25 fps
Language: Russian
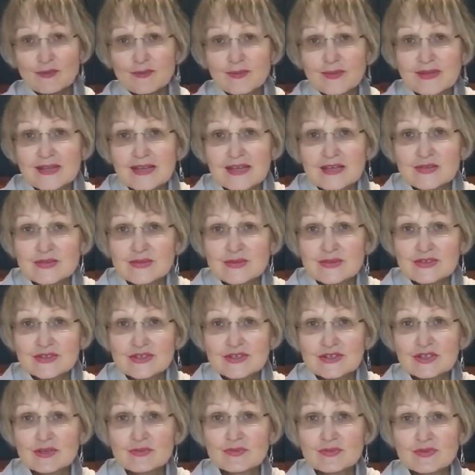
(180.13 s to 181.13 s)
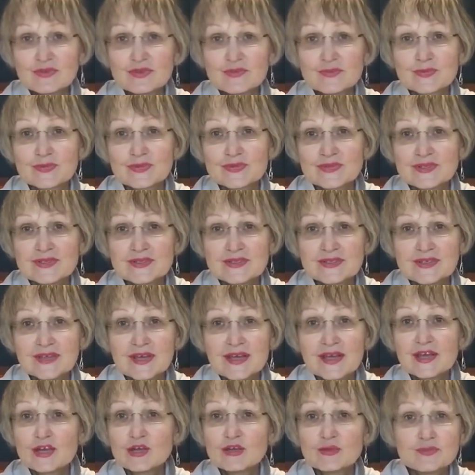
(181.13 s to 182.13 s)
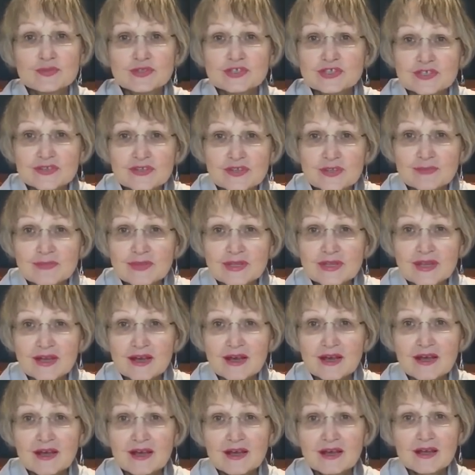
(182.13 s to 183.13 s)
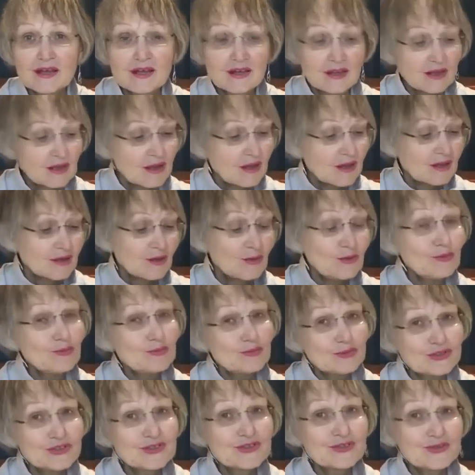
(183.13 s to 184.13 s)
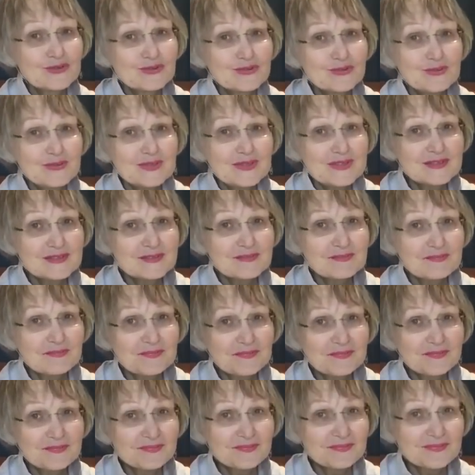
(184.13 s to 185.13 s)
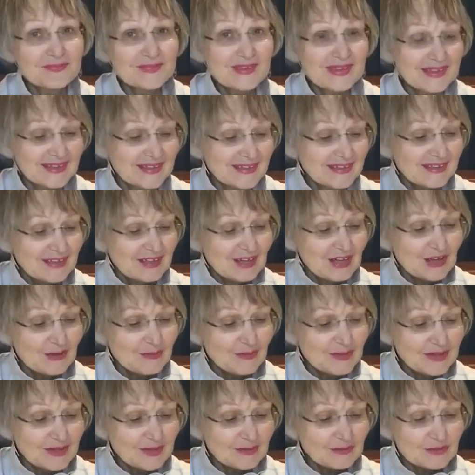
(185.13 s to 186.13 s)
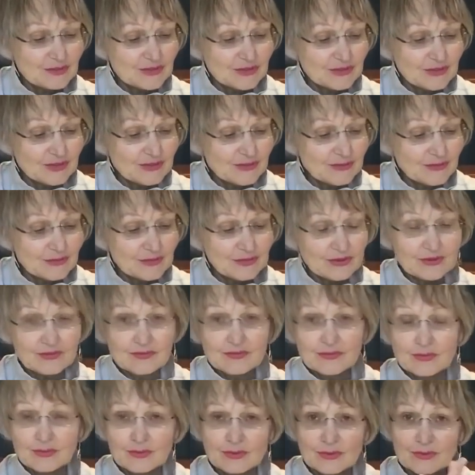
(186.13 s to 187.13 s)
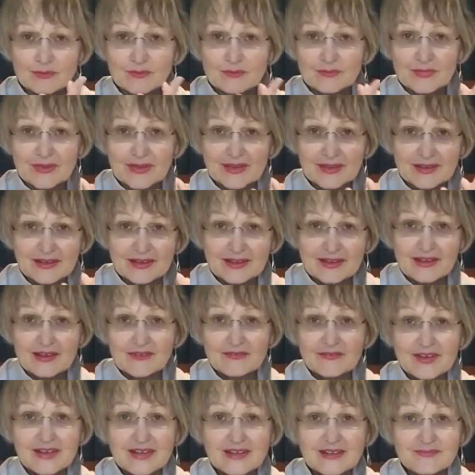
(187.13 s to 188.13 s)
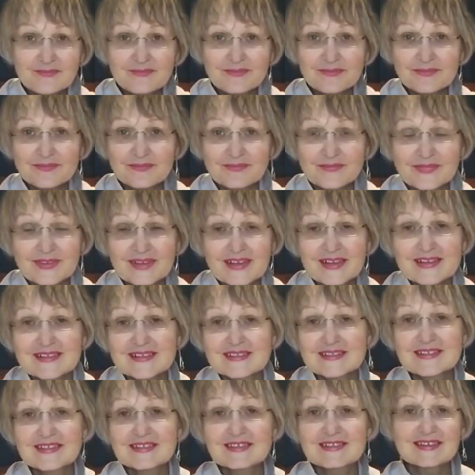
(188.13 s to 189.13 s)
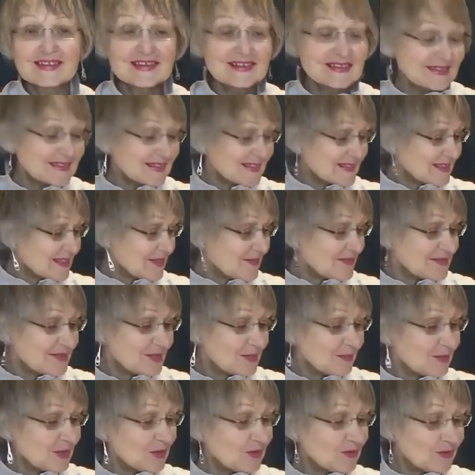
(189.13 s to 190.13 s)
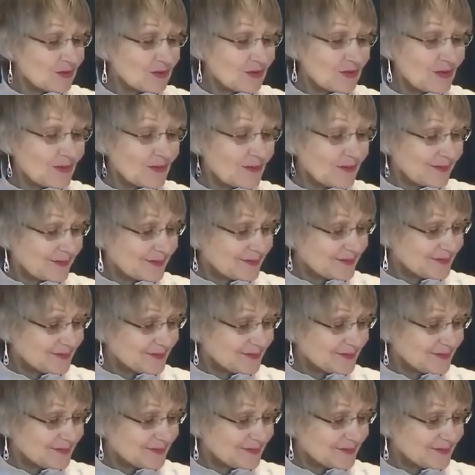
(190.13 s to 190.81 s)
о нем, подойдете к нему и спросите, любишь ли ты меня, он может нагрубить, а потому что у него э, голова и концентрация совсем на другом.